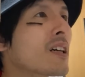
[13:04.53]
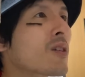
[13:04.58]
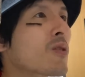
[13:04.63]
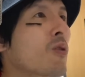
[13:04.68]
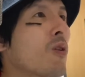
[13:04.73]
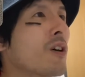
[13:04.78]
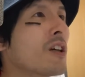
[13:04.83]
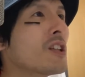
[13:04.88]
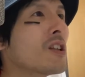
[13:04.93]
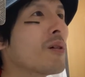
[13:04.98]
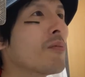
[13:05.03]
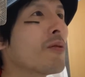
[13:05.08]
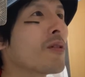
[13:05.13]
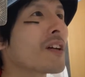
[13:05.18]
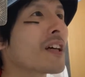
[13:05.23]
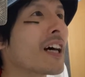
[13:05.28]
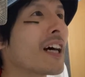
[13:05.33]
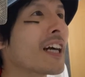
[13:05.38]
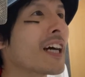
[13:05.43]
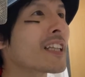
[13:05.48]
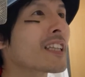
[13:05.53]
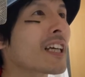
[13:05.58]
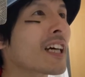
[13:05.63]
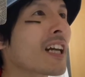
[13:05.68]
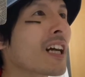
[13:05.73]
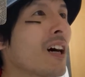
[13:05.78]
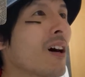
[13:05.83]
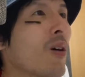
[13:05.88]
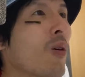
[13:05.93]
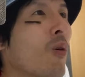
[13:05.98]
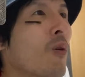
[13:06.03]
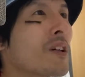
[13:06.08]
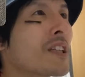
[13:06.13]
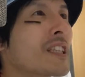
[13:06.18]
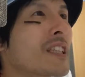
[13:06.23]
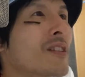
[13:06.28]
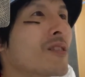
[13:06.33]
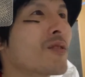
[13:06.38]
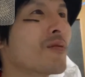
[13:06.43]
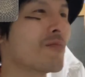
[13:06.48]
鯉のぼりがやたら美味
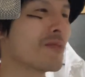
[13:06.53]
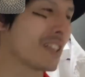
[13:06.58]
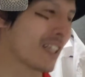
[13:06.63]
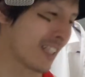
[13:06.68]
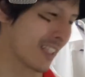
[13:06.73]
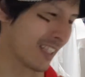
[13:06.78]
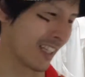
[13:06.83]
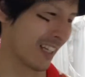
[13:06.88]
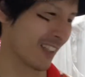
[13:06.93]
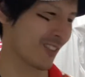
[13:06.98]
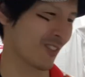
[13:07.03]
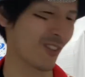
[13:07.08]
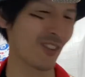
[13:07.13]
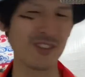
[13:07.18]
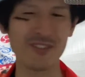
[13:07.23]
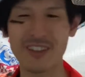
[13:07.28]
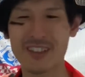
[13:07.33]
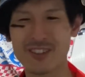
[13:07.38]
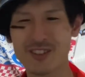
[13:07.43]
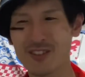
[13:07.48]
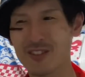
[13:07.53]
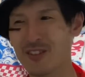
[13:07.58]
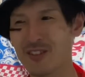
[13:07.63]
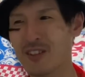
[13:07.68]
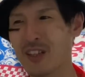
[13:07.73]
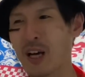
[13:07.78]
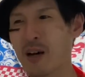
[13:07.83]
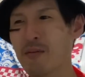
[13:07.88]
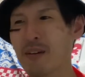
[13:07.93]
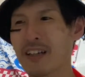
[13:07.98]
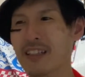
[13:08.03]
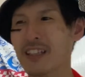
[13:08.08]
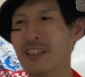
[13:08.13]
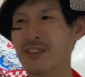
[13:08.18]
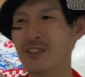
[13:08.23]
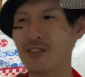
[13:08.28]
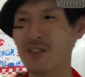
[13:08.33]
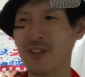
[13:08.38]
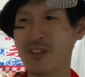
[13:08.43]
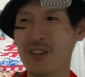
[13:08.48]
しく見えた。それはちょっとやばいで
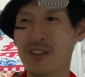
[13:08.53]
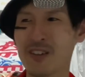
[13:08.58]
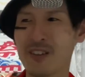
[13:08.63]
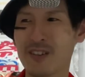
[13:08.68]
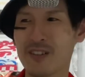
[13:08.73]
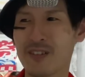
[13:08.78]
すよ。